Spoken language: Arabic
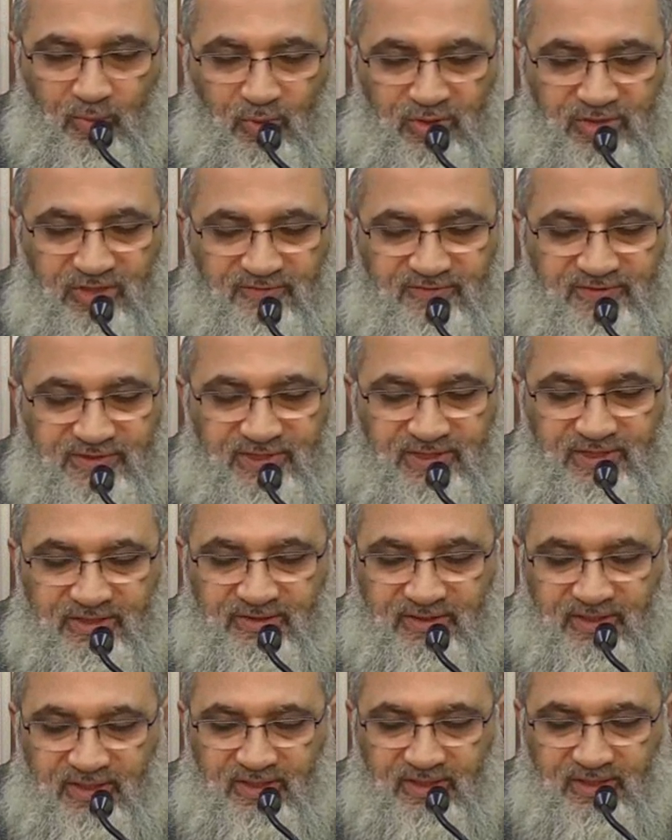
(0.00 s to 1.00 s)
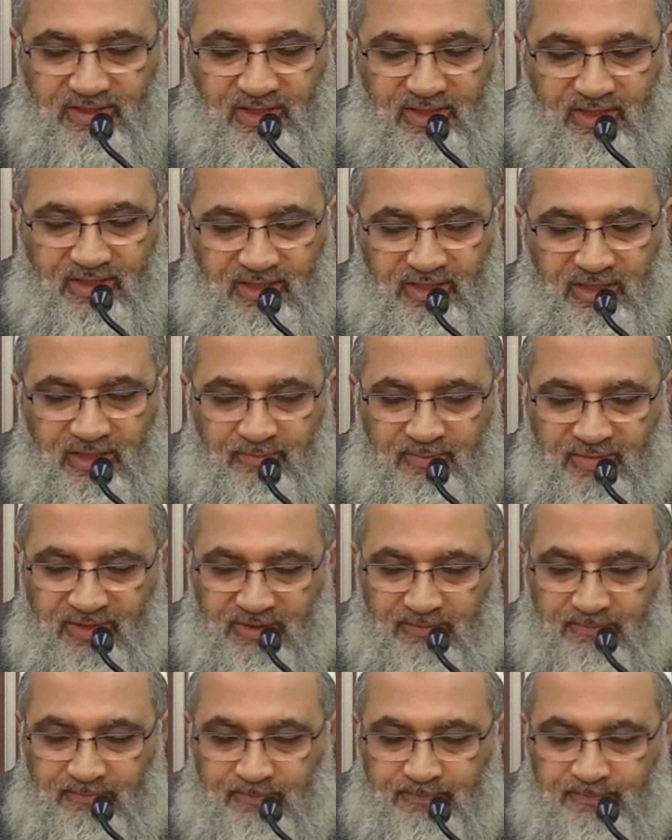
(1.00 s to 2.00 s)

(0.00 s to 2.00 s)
وتفصيل ذلك إن أمكن